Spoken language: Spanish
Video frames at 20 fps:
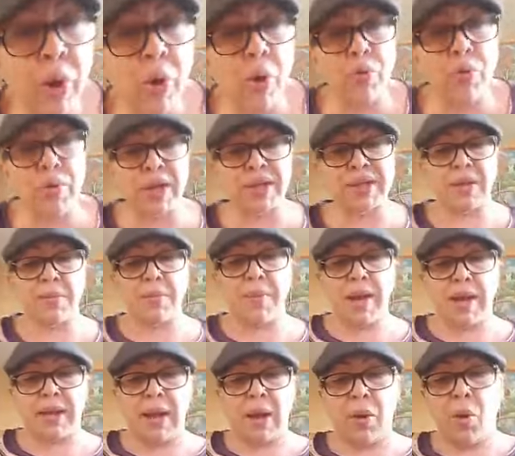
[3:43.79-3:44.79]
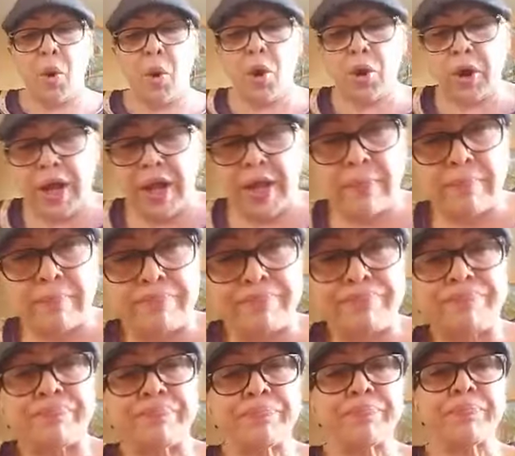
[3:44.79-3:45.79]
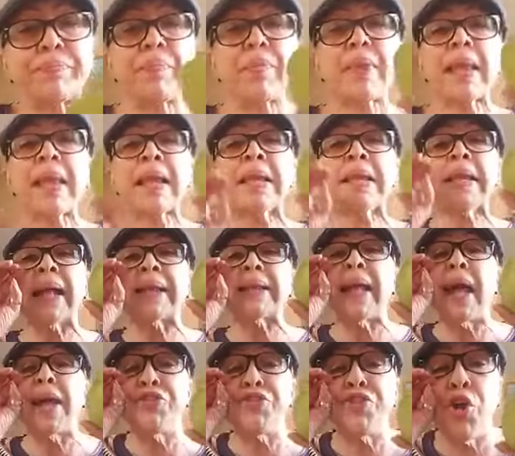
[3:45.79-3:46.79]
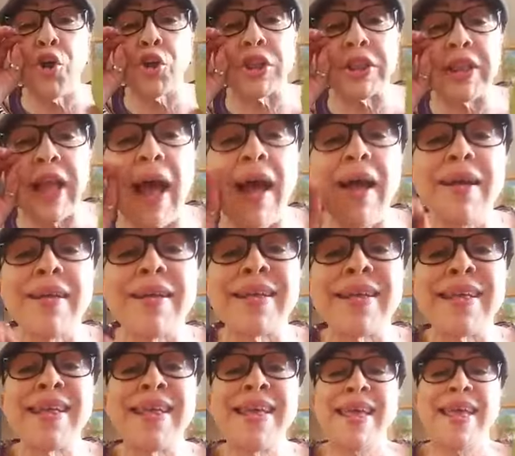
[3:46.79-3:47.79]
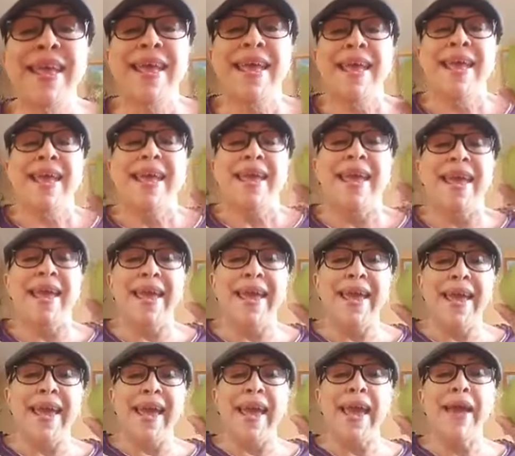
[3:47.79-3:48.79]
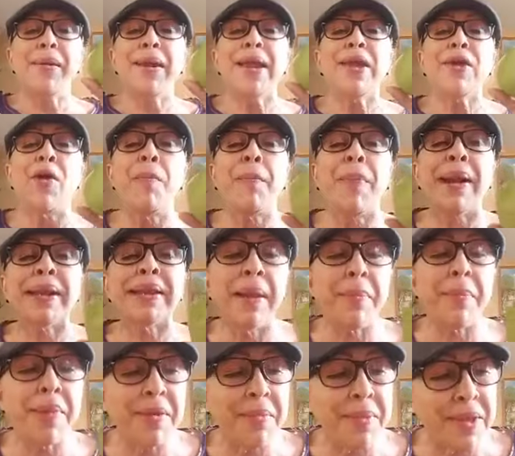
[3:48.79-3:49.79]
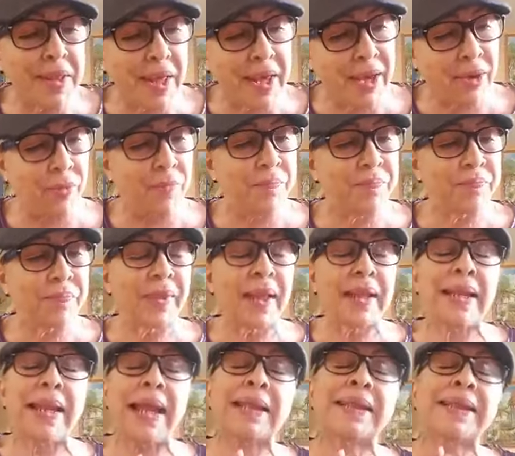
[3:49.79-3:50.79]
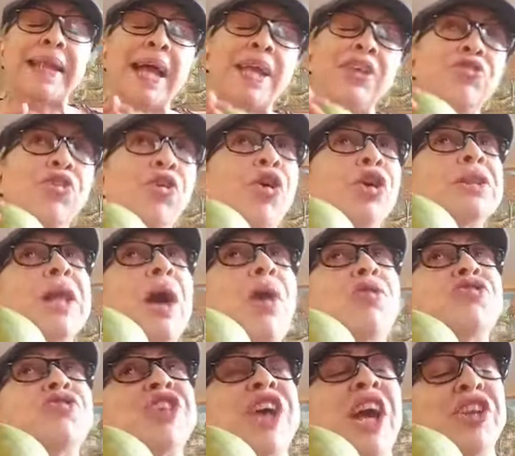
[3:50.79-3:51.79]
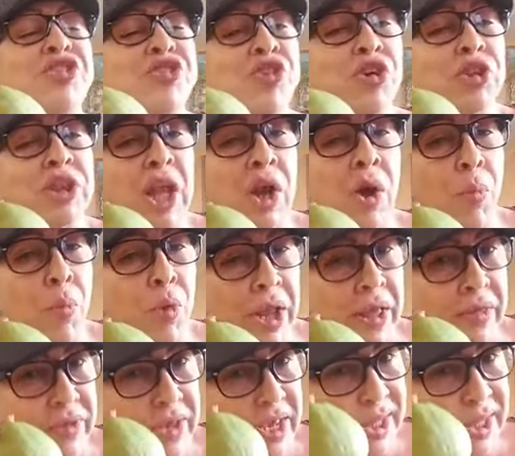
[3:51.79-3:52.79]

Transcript: es con una semana. Ok. La tallota. Eh, Evelyn, compartan mi video. La tallota o chayote, como le